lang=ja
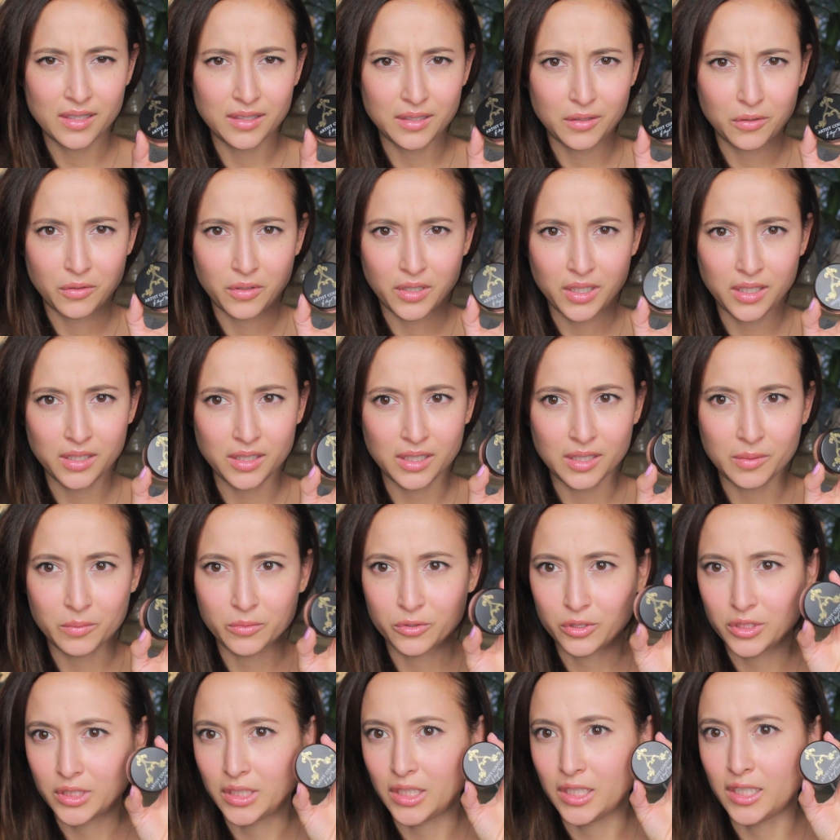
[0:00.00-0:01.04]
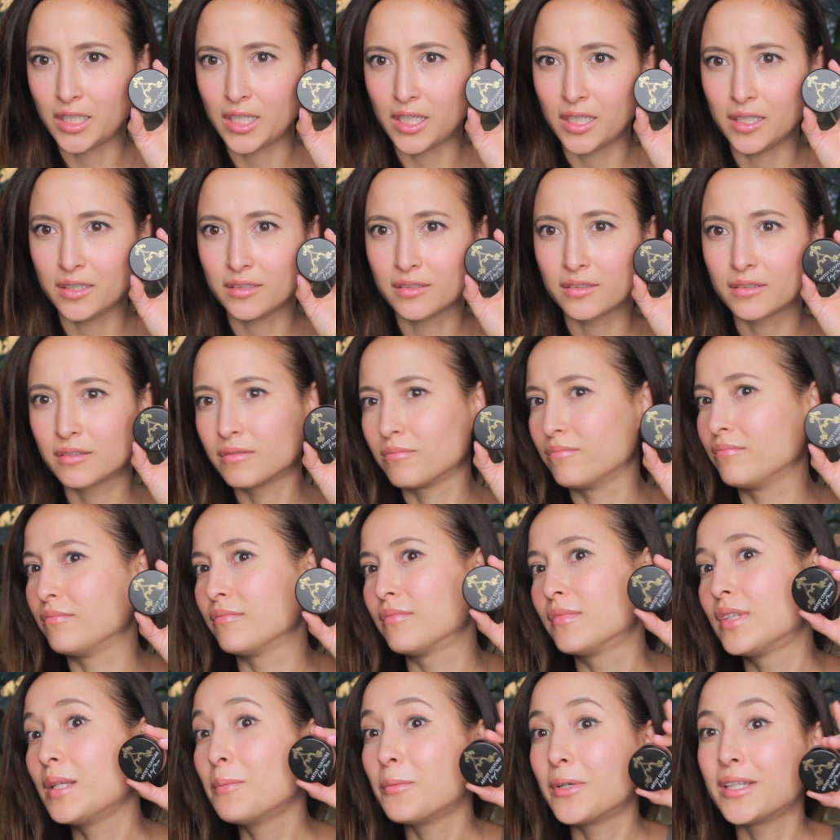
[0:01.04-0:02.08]
えた方がいいかもしれない、うん、
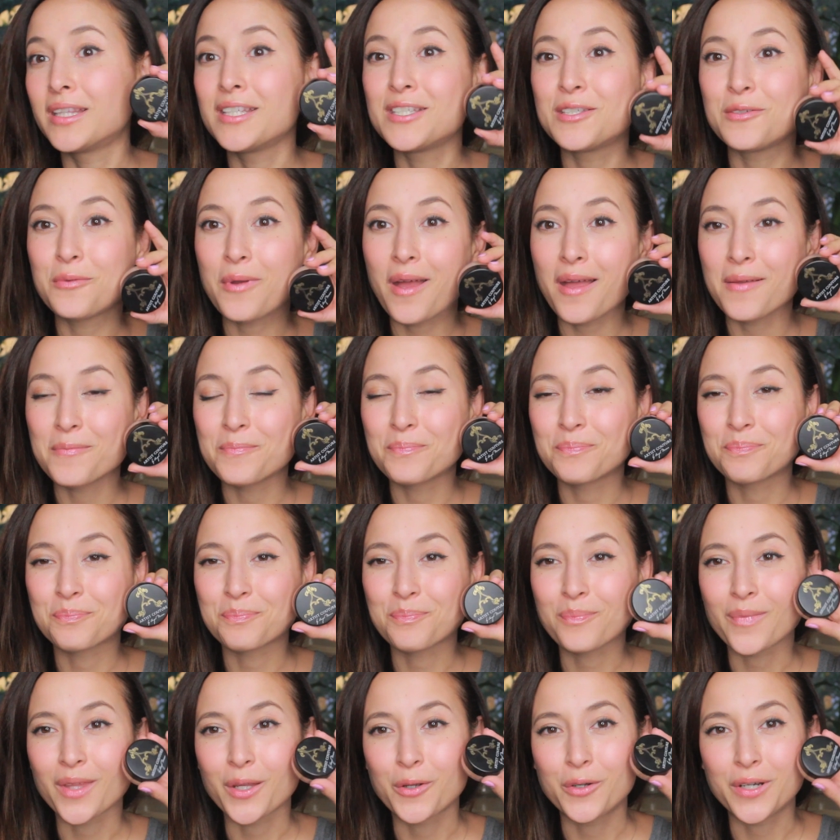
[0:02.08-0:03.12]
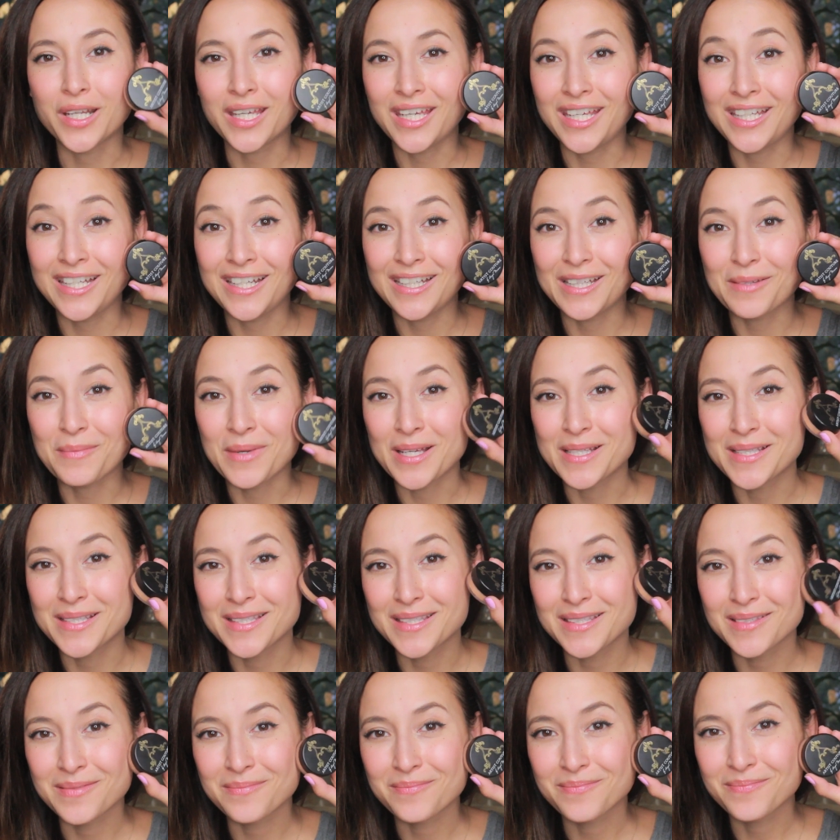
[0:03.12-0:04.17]
でも私はこれ気に入ってま
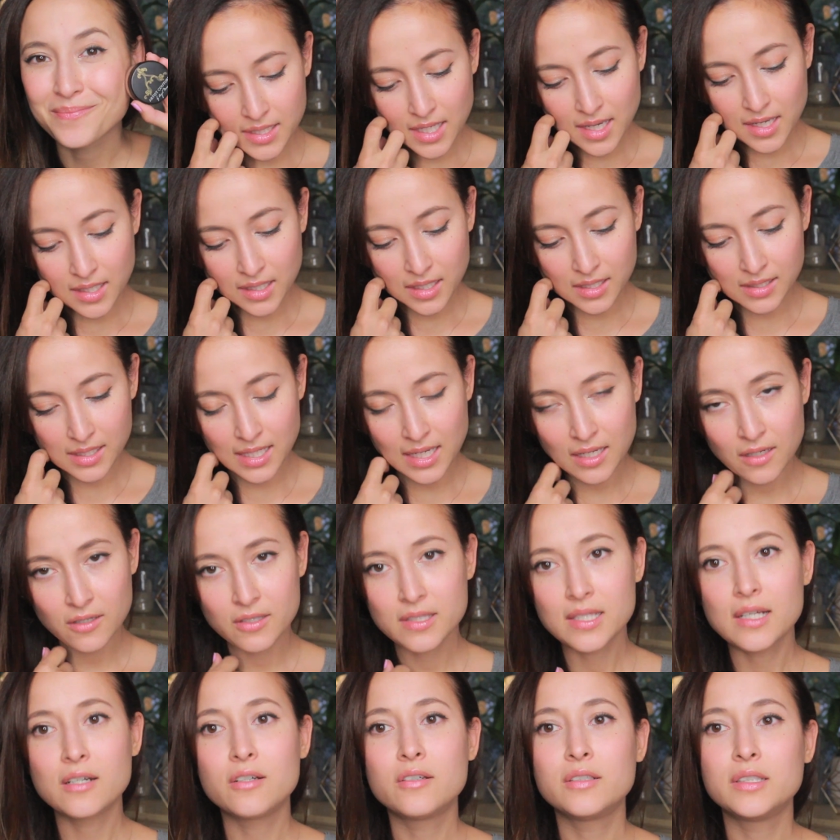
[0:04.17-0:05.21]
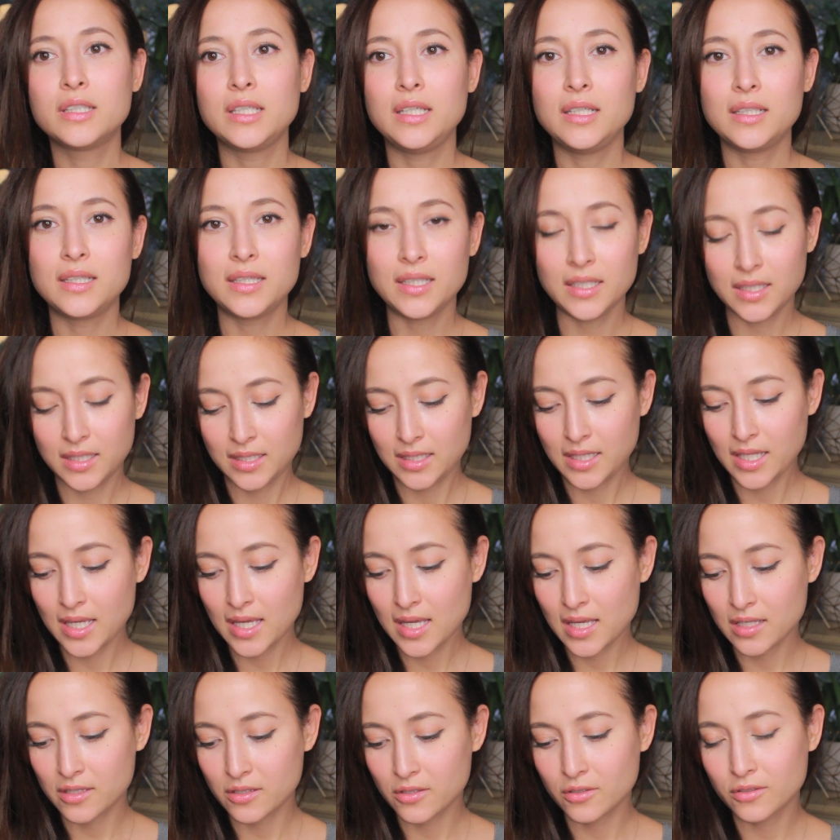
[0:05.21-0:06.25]
す最近ネイルサロンに行ってき
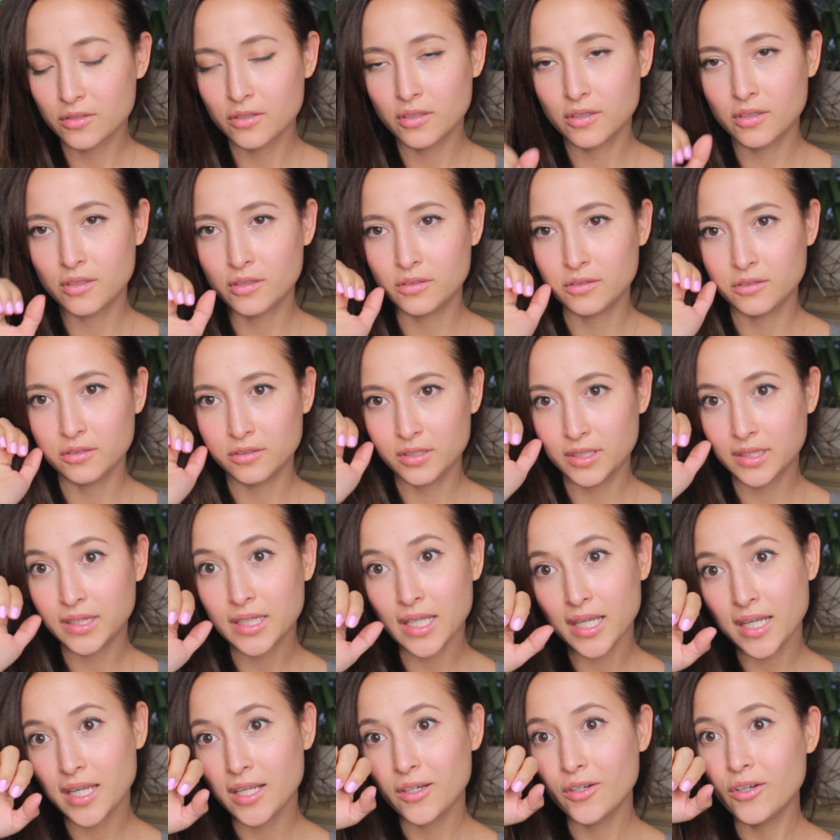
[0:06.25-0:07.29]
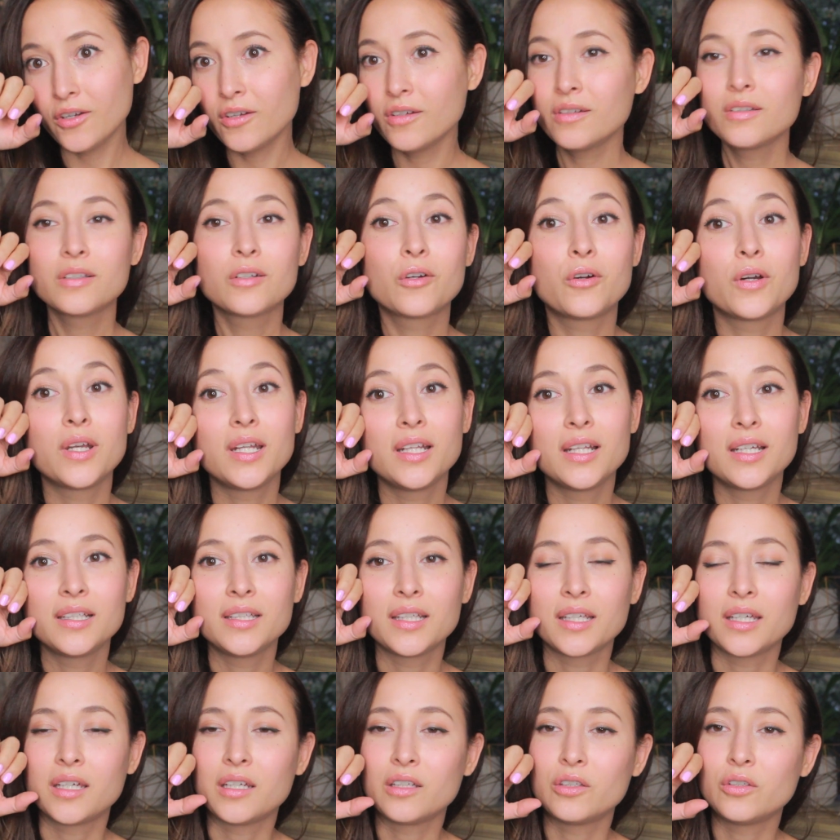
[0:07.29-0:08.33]
てその塗った色これなん
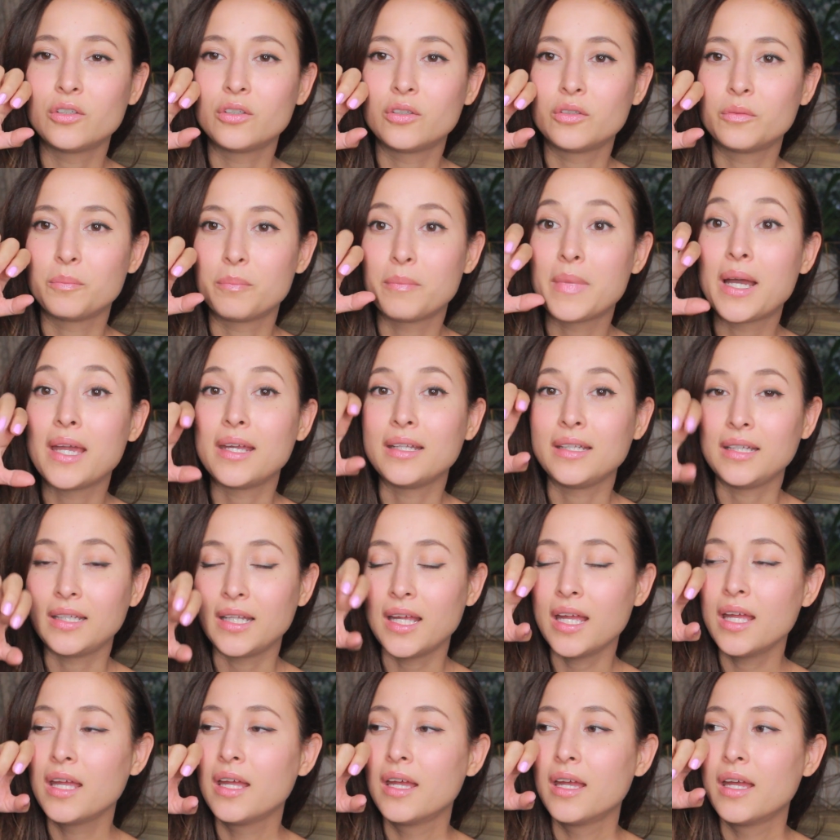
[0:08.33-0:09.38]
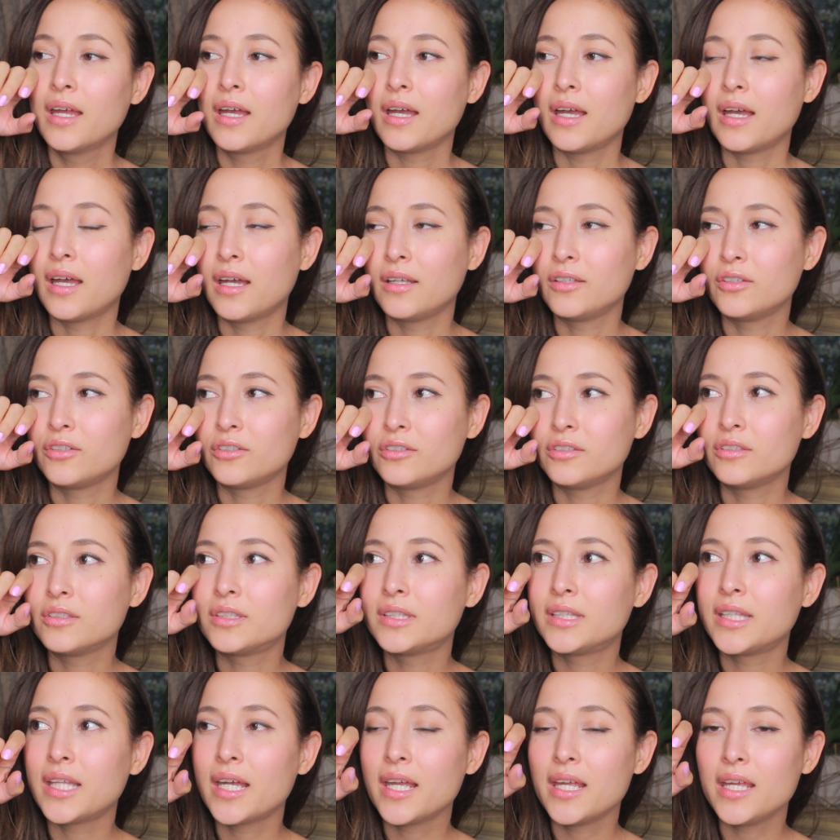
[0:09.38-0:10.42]
だけど前にねあの塗っ
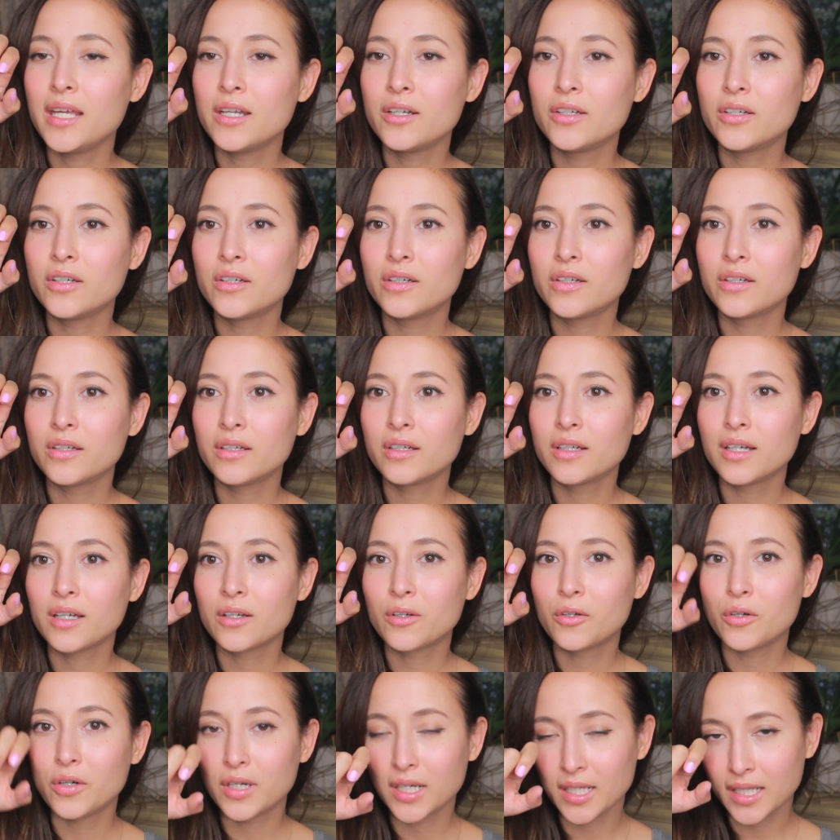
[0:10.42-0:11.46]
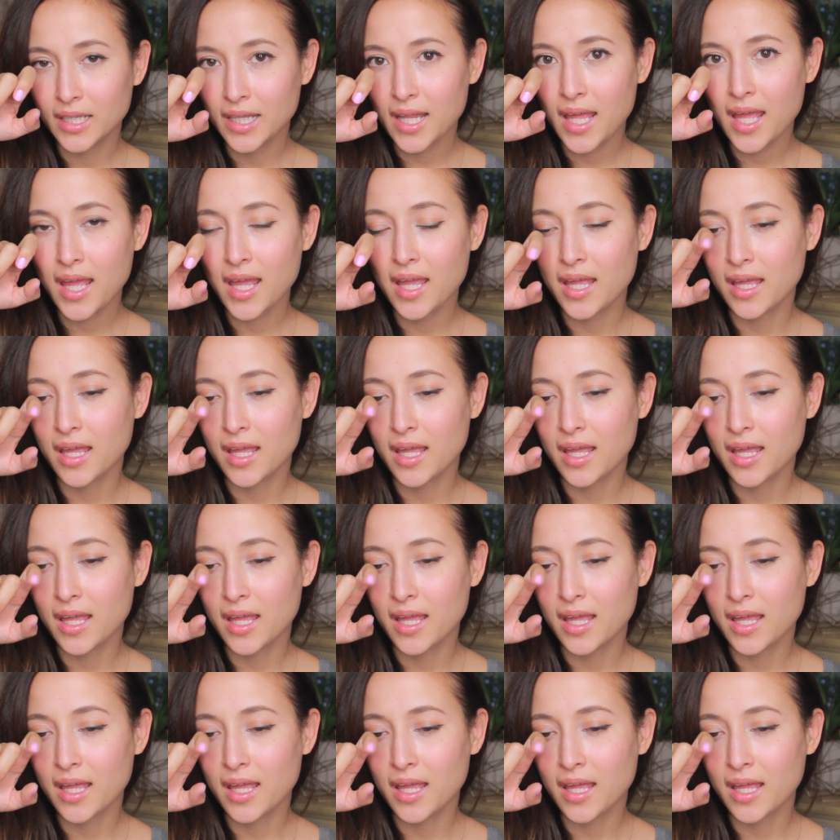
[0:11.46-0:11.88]
た色がこれで